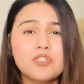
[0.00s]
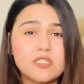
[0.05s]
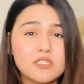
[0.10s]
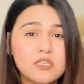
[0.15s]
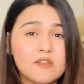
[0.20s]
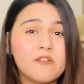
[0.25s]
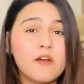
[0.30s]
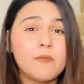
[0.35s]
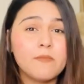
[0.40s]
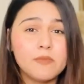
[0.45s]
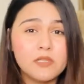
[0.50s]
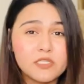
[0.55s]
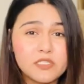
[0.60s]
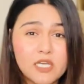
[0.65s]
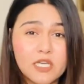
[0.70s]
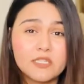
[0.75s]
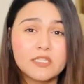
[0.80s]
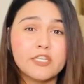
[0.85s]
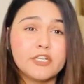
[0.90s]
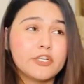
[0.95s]
चीज़ें वहाँ मिल
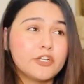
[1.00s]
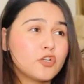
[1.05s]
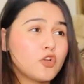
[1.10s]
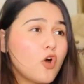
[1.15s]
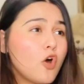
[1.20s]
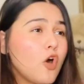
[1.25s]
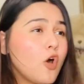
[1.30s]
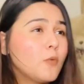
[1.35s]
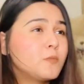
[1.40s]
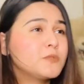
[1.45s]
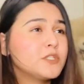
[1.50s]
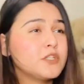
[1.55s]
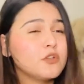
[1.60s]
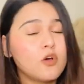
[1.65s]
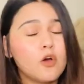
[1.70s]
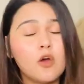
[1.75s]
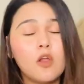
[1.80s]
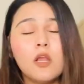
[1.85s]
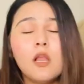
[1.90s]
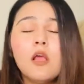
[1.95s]
जाती हैं टॉप्स एंड
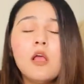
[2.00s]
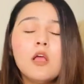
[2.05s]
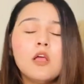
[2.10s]
ऑल